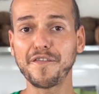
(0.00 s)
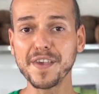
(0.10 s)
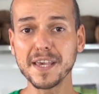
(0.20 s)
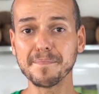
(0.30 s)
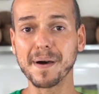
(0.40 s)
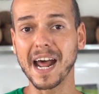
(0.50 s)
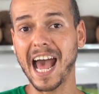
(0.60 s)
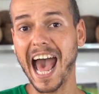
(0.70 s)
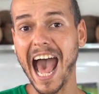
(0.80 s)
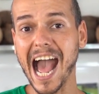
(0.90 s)

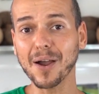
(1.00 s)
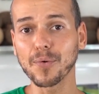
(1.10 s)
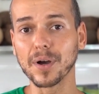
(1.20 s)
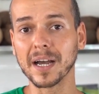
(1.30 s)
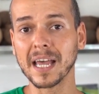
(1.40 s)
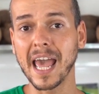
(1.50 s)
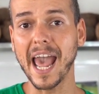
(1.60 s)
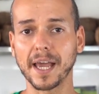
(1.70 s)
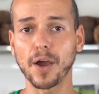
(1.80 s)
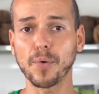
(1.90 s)
fibra, água,
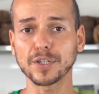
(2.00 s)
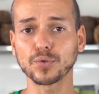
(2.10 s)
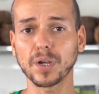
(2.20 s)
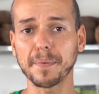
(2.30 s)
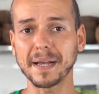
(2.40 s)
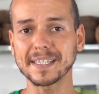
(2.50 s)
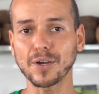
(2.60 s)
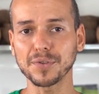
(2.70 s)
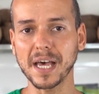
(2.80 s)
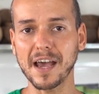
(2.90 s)
né? é um açúcar mais
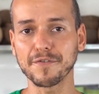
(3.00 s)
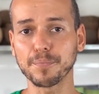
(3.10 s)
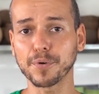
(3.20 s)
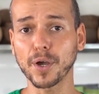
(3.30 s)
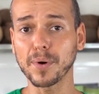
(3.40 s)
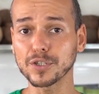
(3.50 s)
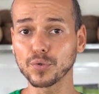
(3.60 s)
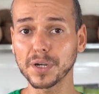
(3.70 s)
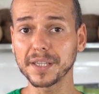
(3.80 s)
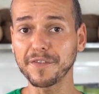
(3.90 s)
saudável, porque é um
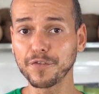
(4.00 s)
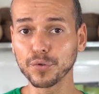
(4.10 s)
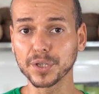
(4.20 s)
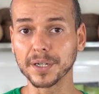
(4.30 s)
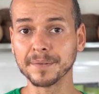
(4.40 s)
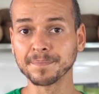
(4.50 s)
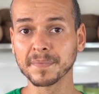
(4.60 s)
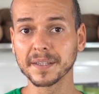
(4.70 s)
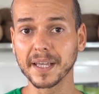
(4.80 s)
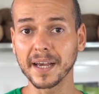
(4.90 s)
açúcar da fruta
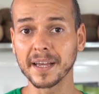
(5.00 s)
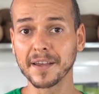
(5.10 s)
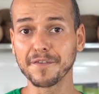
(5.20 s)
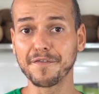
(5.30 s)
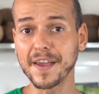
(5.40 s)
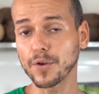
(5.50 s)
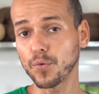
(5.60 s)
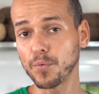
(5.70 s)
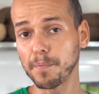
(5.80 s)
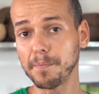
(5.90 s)
né, vem
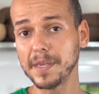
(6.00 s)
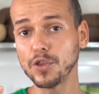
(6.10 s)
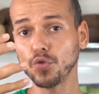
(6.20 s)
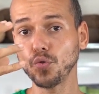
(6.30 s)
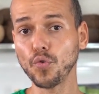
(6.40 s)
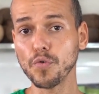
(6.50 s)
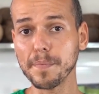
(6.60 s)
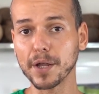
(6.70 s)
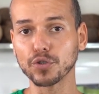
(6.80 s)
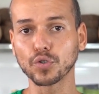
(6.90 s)
com
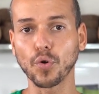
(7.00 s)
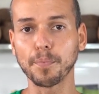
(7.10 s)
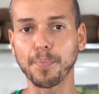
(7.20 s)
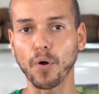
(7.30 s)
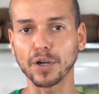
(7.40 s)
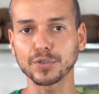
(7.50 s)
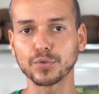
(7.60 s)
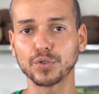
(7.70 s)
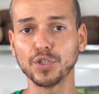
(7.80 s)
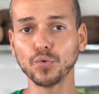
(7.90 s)
inúmeros
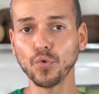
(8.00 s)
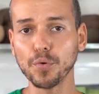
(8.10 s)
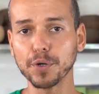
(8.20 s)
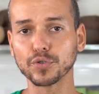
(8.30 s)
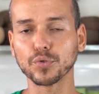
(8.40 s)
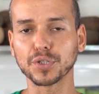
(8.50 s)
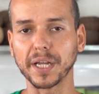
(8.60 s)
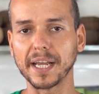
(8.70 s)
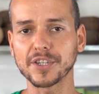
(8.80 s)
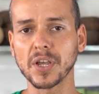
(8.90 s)
compostos, inúmeros
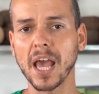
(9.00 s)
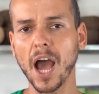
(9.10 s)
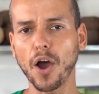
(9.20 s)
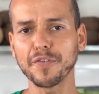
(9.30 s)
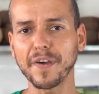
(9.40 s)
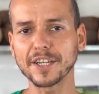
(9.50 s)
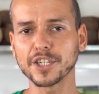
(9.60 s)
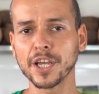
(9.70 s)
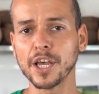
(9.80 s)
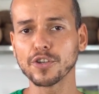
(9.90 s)
nutrientes, ao invés
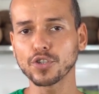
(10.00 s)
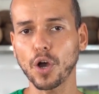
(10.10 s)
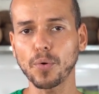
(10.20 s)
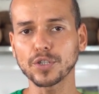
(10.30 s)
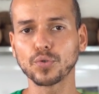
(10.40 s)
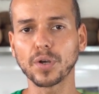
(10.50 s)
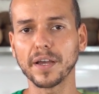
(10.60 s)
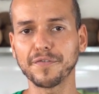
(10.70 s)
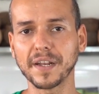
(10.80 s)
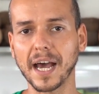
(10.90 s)
de só o
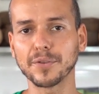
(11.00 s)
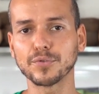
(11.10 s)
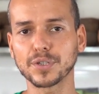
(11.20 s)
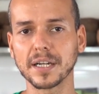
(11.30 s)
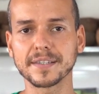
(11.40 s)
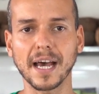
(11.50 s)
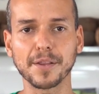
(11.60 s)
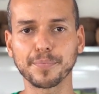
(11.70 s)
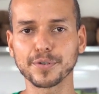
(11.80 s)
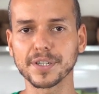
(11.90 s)
açúcar refinado,
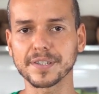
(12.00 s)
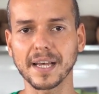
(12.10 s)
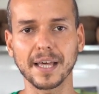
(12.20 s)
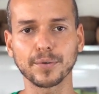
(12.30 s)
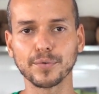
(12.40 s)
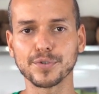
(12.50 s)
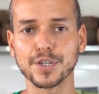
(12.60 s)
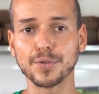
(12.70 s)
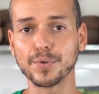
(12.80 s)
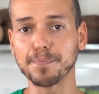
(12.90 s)
industrializado, processado,
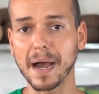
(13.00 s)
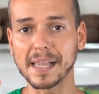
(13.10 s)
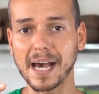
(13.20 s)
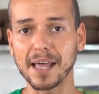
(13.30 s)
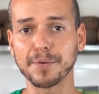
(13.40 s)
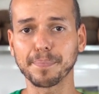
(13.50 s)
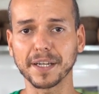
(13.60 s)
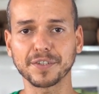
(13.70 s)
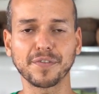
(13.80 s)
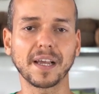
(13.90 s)
cozido, embalado,
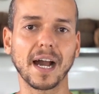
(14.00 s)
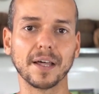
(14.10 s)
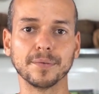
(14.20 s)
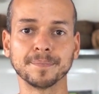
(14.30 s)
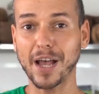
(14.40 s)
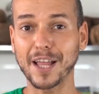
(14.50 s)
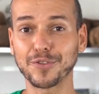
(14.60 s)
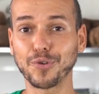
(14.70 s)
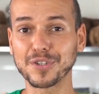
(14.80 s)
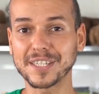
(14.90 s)
emplastificado.
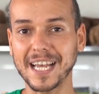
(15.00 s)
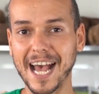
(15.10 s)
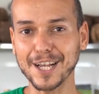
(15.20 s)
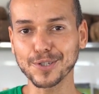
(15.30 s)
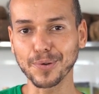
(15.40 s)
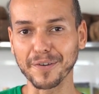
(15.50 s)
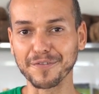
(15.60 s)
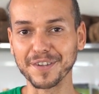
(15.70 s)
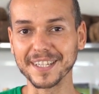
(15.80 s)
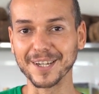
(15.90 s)
Adoçar sua
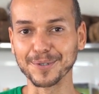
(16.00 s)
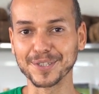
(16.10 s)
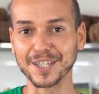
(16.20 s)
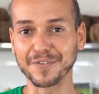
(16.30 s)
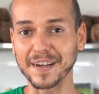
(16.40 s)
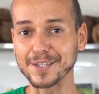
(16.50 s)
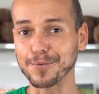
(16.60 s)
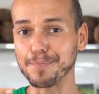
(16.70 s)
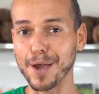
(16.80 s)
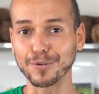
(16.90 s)
vida, ou seja,
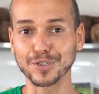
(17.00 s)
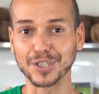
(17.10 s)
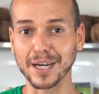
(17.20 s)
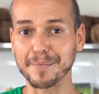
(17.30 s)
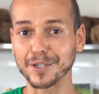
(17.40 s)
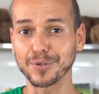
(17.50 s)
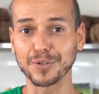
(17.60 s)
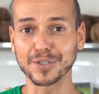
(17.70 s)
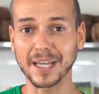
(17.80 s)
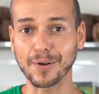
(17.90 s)
fazer um mel de tâmaras ou
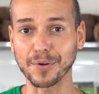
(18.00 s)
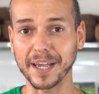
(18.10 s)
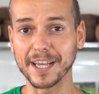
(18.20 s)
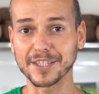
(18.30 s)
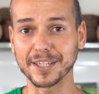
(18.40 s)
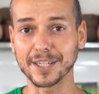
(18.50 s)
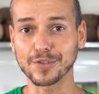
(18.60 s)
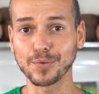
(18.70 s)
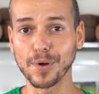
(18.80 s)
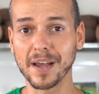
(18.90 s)
adoçar qualquer receita
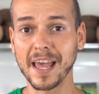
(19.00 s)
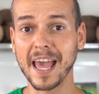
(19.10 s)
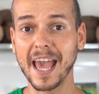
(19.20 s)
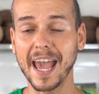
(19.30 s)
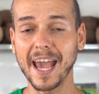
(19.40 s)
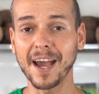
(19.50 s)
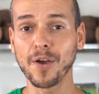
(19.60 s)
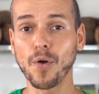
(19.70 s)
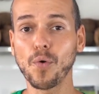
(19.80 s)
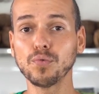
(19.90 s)
sua,
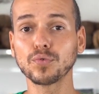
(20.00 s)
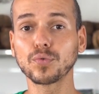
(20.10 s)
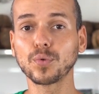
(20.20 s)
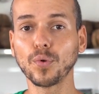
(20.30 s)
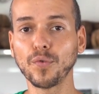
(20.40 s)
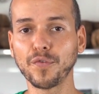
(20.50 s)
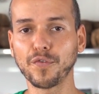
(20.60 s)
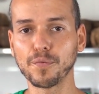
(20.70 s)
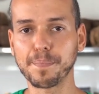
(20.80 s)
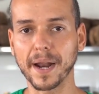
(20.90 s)
é um
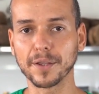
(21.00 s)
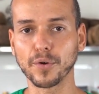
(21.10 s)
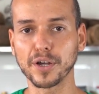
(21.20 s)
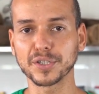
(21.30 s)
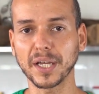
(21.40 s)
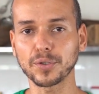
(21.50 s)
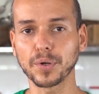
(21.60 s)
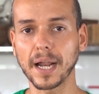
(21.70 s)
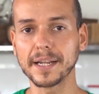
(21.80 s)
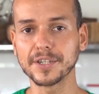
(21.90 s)
trunfo para nós
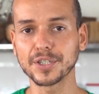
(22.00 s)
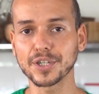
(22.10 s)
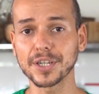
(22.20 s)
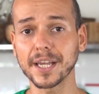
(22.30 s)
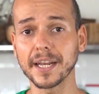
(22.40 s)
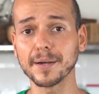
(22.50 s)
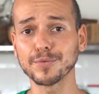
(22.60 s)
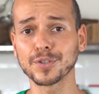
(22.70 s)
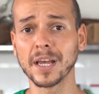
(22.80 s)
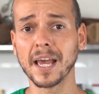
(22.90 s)
naturalistas que
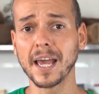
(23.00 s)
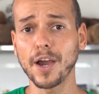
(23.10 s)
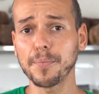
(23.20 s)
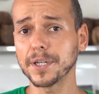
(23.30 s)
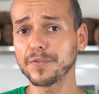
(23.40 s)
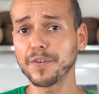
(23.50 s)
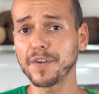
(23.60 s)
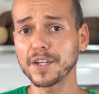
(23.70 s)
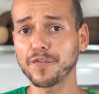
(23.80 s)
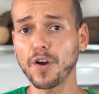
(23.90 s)
queremos realmente
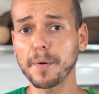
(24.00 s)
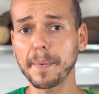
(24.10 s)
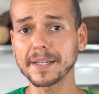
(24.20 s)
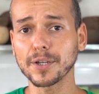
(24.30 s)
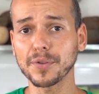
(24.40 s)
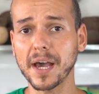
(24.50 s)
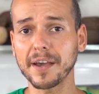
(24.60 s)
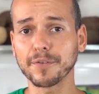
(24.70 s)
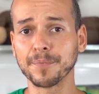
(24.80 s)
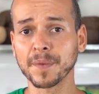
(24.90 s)
viver de forma mais
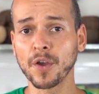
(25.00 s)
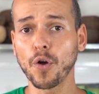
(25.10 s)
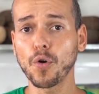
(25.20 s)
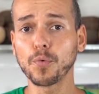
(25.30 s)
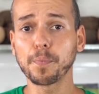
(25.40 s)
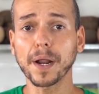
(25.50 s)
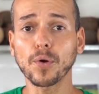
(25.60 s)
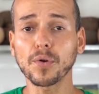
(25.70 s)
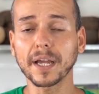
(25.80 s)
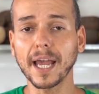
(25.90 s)
saudável. Ou para
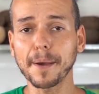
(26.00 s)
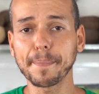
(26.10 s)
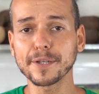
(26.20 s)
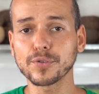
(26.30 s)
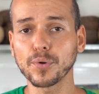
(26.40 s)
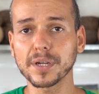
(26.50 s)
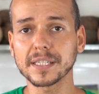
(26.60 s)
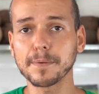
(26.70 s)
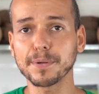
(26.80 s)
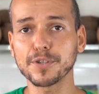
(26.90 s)
qualquer pessoa
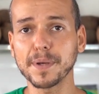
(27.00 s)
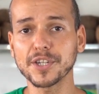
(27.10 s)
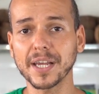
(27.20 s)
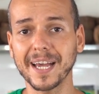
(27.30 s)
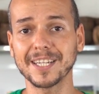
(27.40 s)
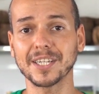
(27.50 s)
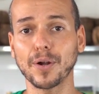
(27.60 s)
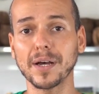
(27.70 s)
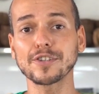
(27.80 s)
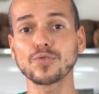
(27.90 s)
que simplesmente quer
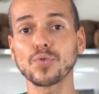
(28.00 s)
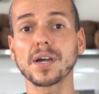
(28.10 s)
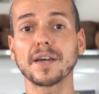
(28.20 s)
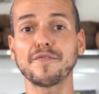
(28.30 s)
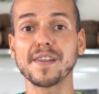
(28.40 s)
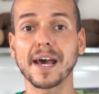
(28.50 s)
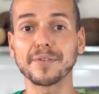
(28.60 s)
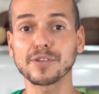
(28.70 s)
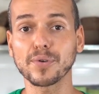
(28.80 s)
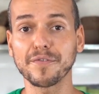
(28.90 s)
retirar o açúcar
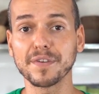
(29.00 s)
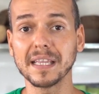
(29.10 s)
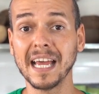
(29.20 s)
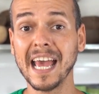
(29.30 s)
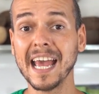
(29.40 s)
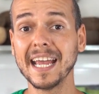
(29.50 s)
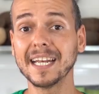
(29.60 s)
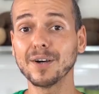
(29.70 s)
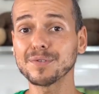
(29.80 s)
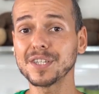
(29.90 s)
refinado da sua vida
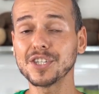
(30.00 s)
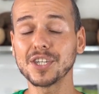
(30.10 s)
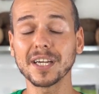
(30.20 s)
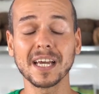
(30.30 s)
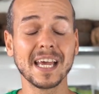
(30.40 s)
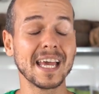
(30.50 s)
e não sentir